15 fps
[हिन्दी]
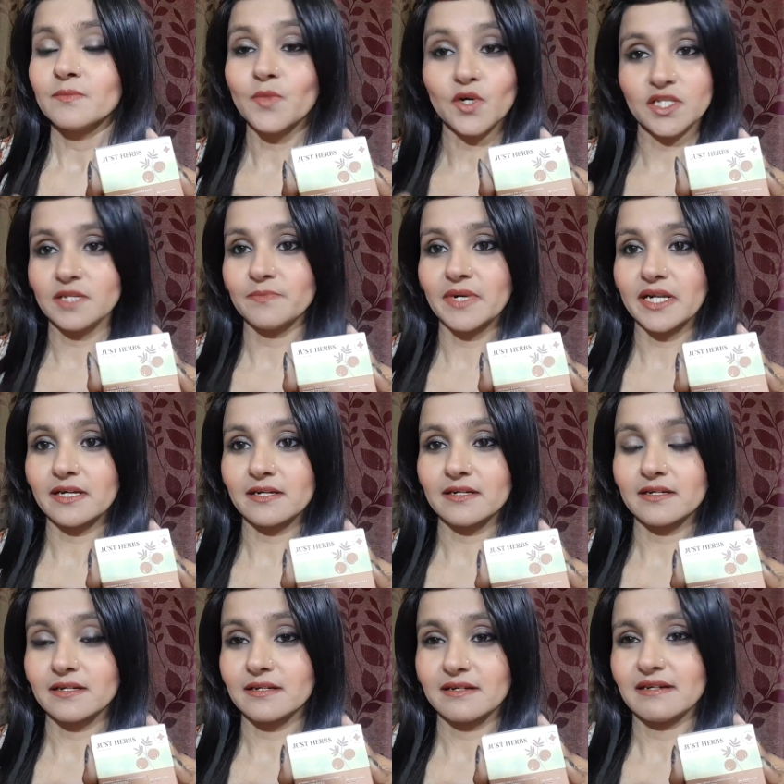बहुत ही बड़ा
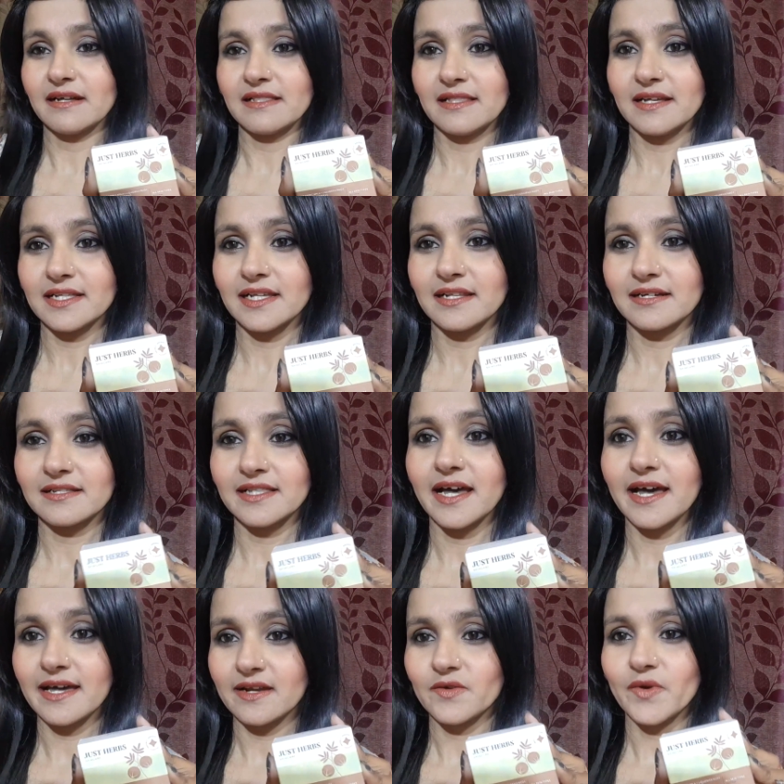गंदा सा लगता
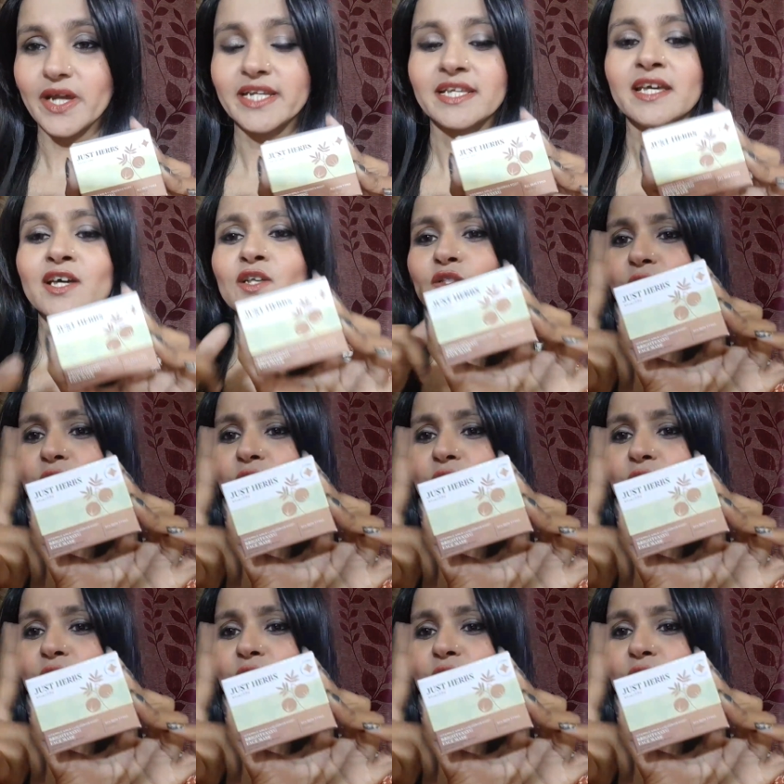है राइट